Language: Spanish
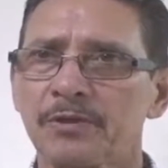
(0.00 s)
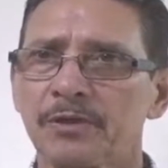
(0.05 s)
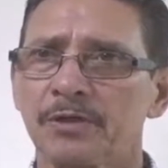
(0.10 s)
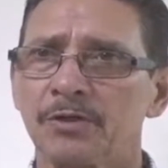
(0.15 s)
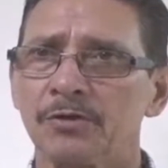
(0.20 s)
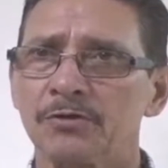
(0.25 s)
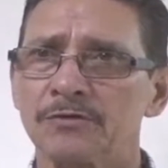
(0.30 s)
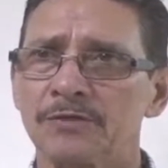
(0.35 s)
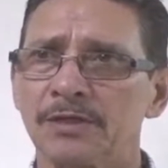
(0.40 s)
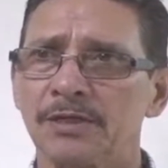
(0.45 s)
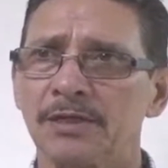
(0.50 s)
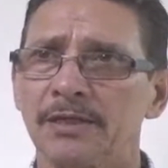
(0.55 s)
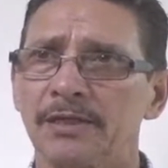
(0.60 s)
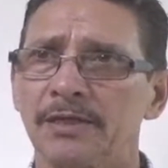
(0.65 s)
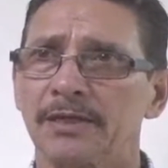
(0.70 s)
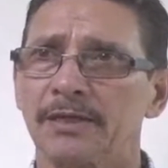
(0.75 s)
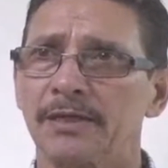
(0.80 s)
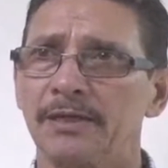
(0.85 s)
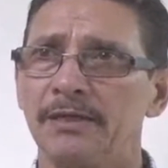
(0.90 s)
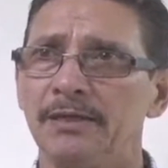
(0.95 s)
Decirle
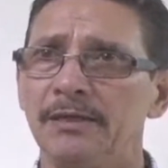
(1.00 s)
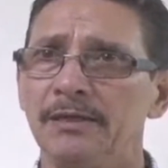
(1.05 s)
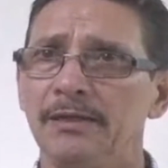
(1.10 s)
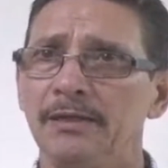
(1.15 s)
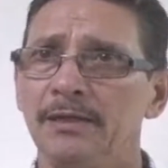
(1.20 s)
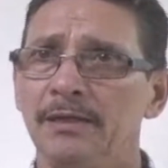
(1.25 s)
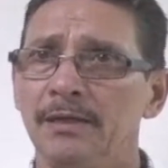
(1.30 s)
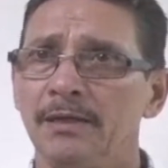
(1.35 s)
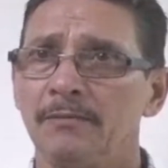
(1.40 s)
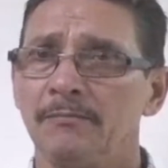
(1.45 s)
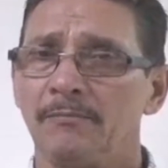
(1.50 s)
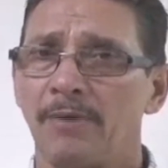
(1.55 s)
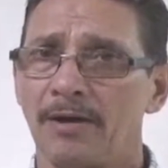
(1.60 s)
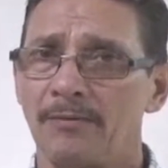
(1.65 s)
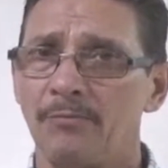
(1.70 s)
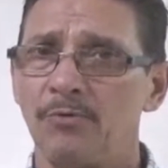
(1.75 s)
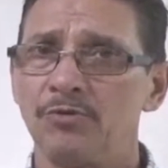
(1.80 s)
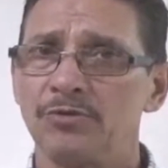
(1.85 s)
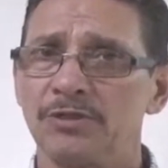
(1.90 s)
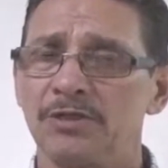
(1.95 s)
de que va
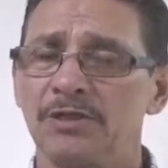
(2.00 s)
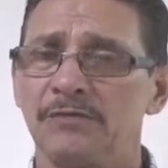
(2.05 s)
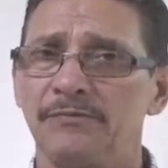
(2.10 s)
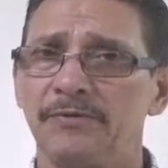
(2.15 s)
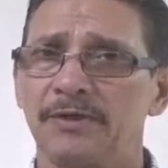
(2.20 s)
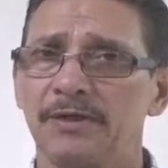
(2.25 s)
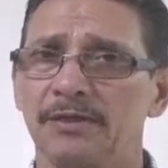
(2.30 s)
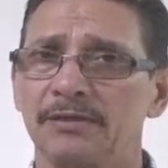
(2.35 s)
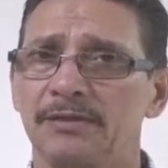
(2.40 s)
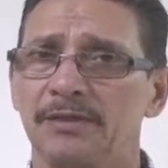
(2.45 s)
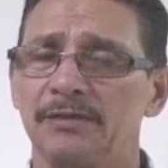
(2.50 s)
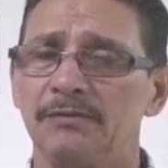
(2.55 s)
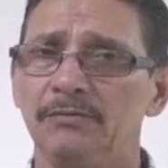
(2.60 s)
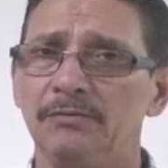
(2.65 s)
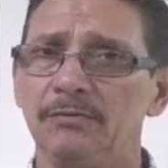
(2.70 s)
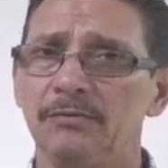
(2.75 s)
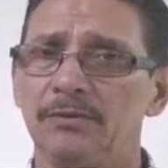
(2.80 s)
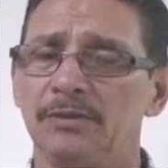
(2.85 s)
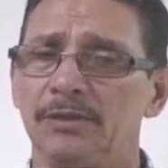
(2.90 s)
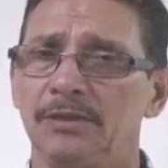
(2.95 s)
muy
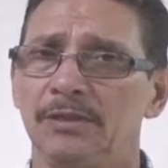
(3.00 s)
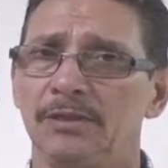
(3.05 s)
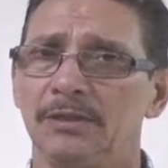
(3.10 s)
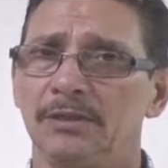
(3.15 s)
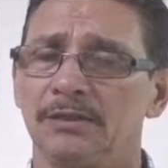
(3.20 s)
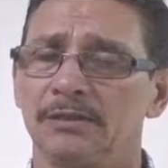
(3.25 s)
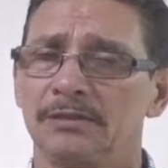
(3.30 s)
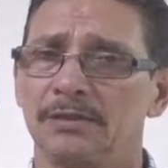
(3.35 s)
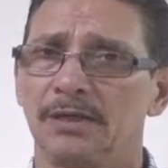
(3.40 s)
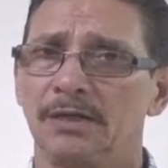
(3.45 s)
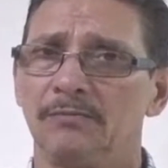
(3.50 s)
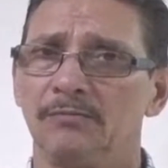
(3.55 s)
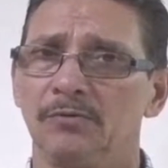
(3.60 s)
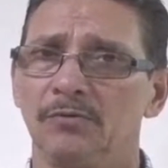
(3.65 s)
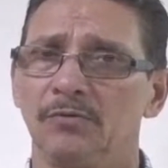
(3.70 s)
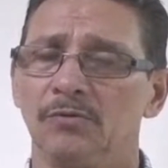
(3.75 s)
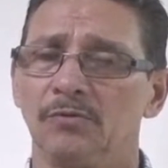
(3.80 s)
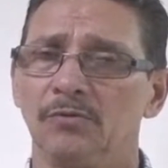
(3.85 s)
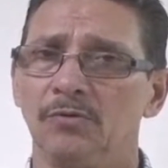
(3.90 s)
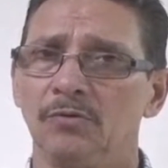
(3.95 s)
significativo, el
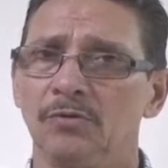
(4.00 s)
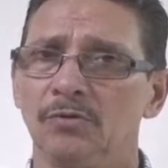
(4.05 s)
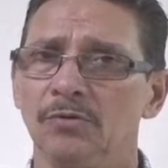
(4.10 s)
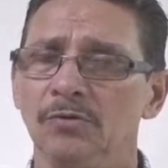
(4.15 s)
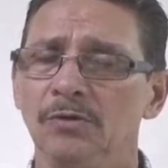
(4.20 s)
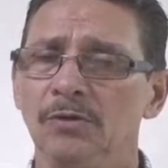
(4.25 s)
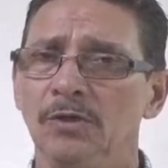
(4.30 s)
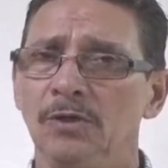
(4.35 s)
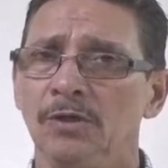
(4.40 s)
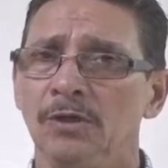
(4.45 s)
tramo 1